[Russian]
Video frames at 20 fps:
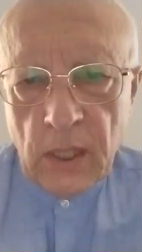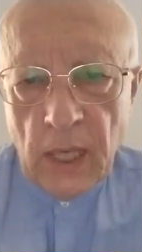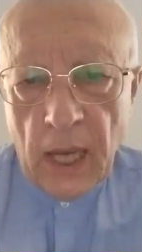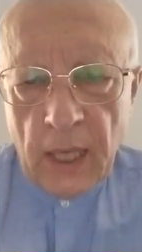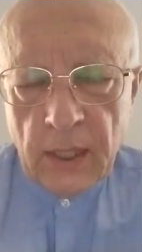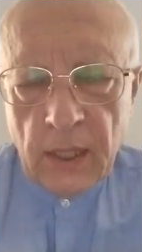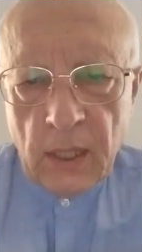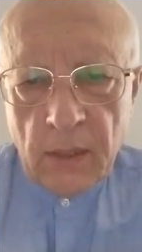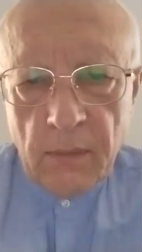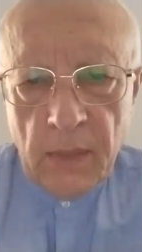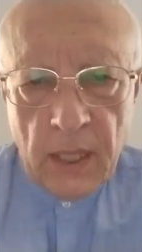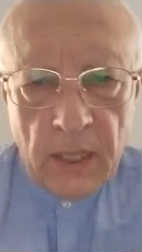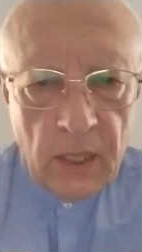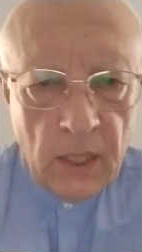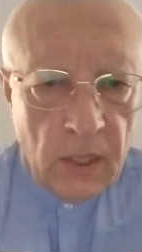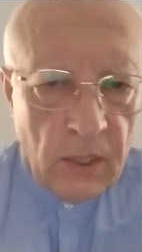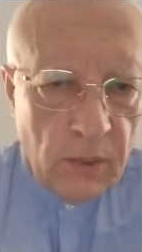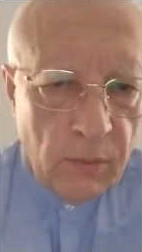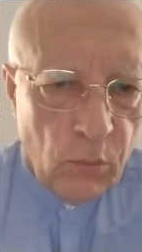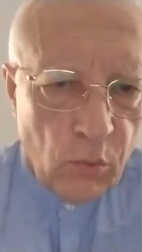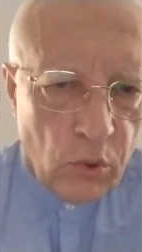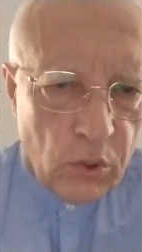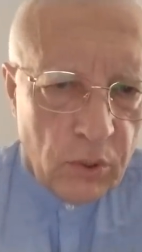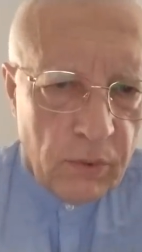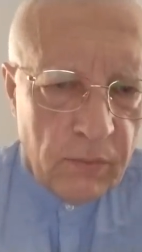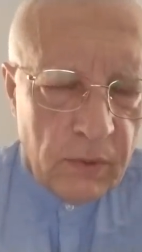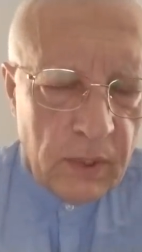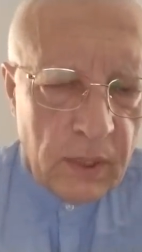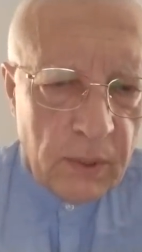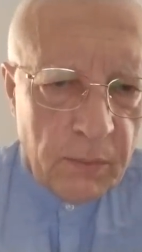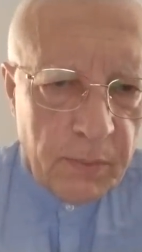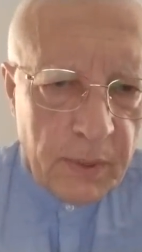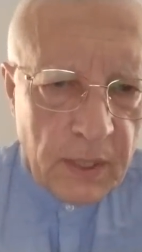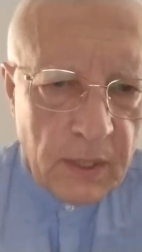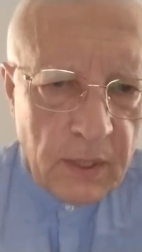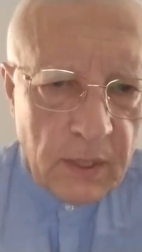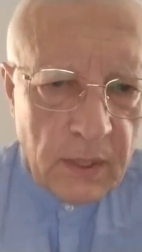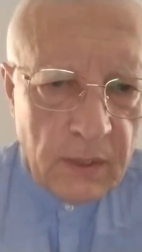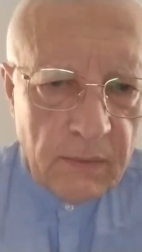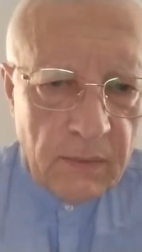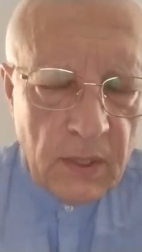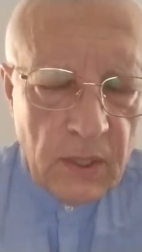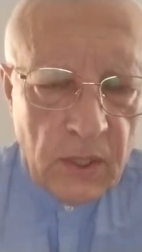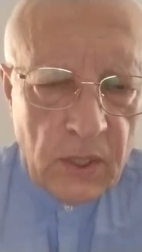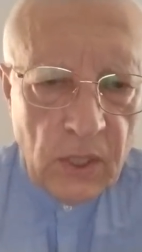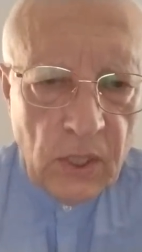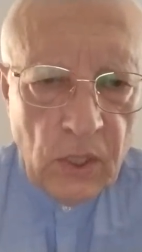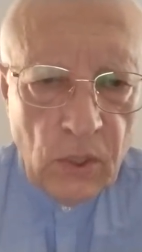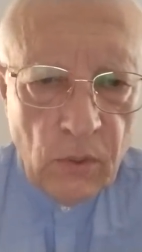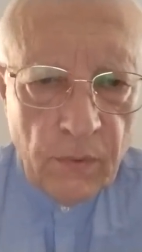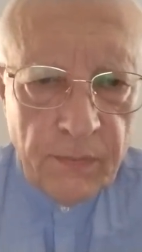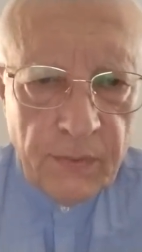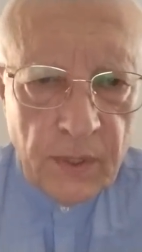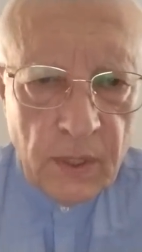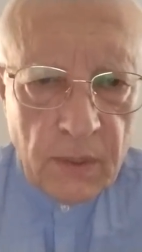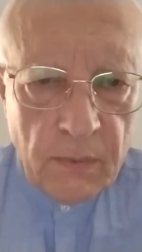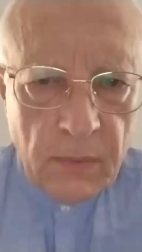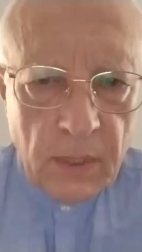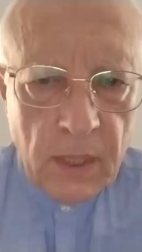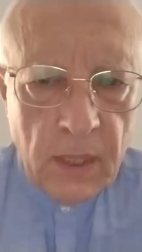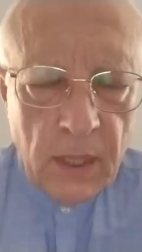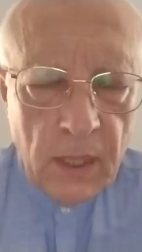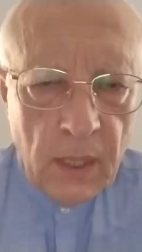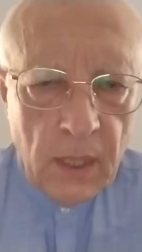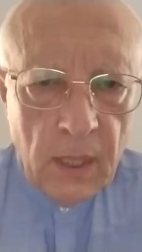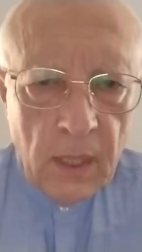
а Германия не может в этот процесс войти, ее фирмы.